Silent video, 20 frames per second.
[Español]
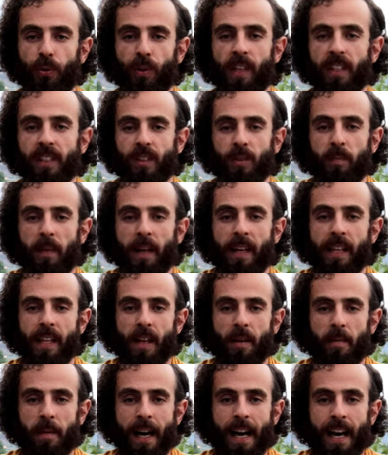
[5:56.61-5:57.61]
La
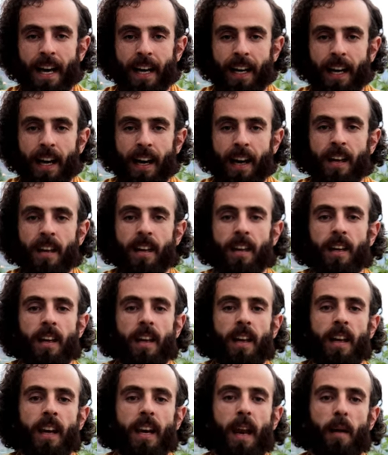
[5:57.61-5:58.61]
espalda baja,
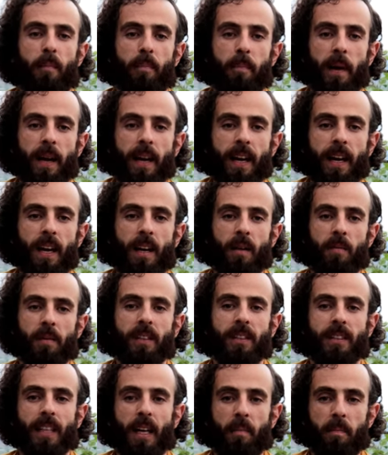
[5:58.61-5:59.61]
la
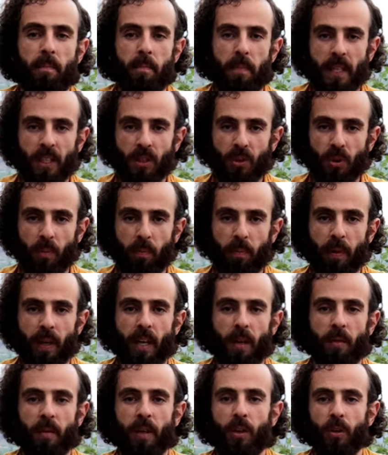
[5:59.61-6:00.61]
pelvis, el piso
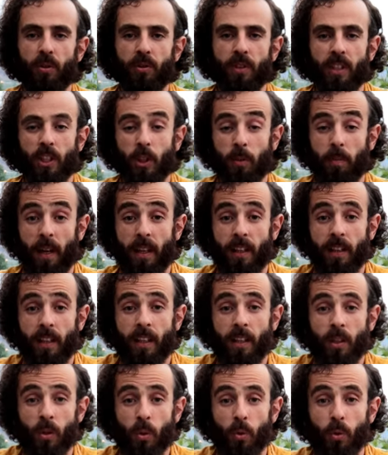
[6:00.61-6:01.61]
pélvico se
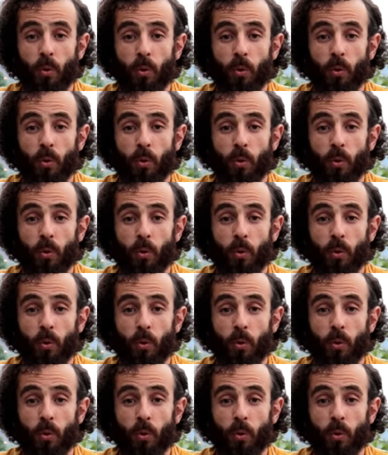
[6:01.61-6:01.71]
expanden.